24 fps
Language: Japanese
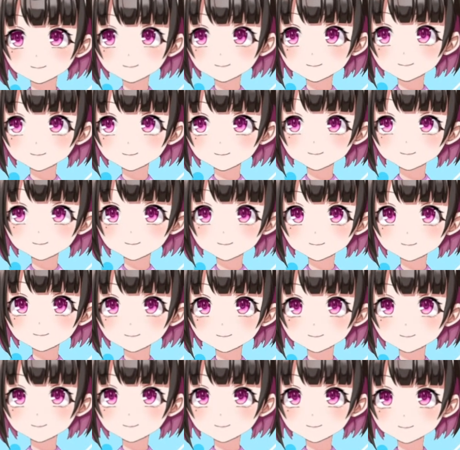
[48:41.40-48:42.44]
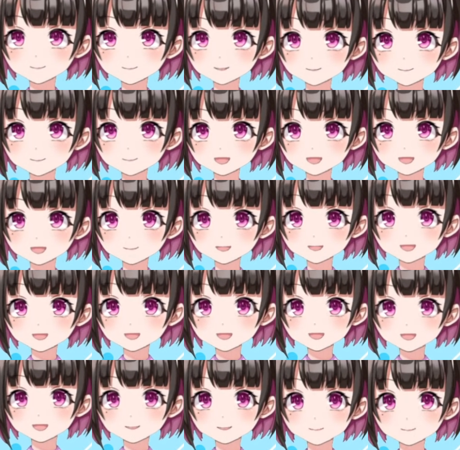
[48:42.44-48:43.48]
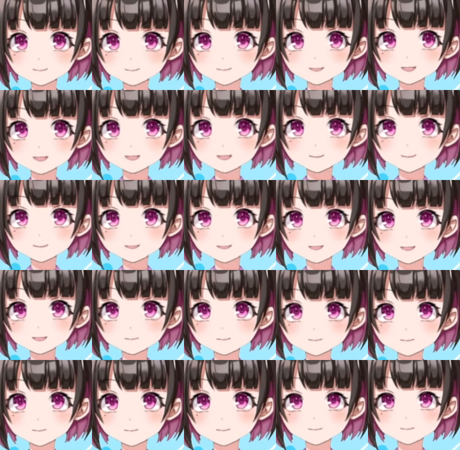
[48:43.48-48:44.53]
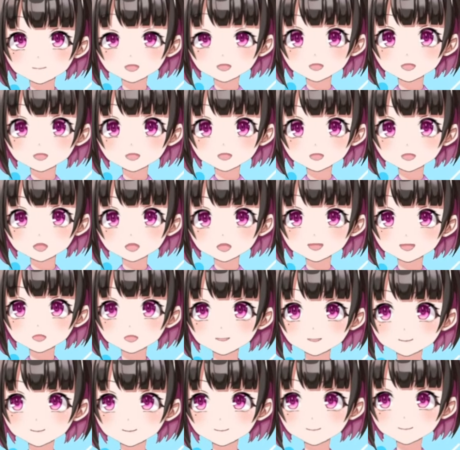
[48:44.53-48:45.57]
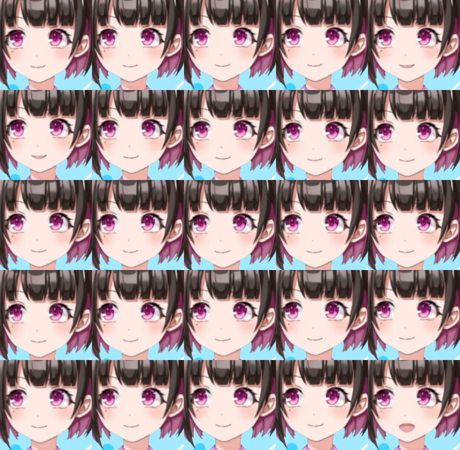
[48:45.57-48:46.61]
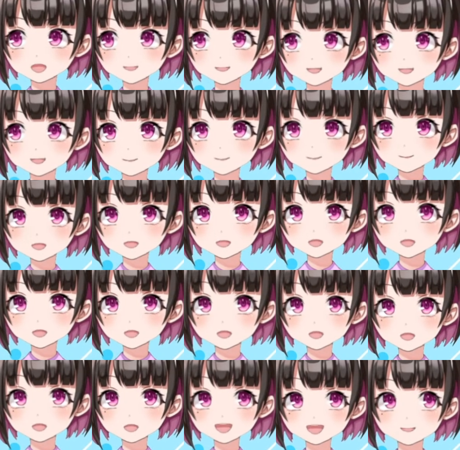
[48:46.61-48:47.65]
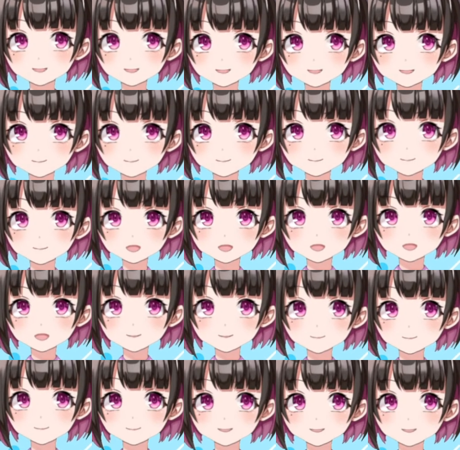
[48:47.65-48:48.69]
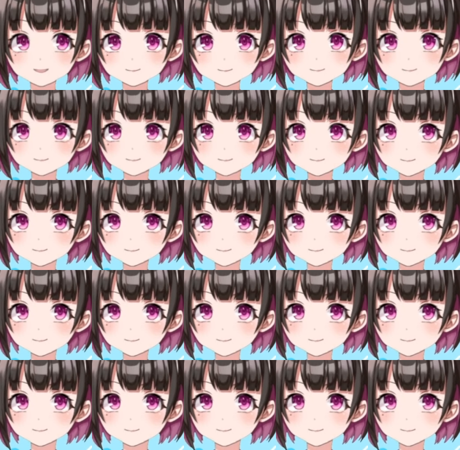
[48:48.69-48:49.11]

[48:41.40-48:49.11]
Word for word: クロスも高めを上げていくっていうよりかはちょっと遠目からシュート打っていくっていう感じですかね。